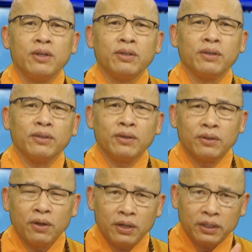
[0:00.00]
cái mà
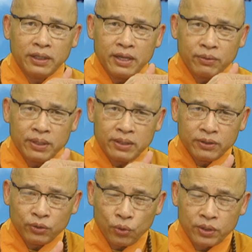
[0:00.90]
mình
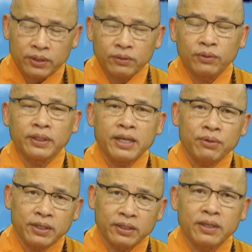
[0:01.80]
có những cái
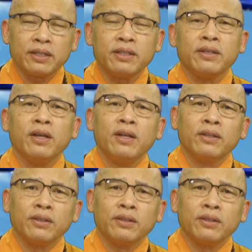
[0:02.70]
cảm nhận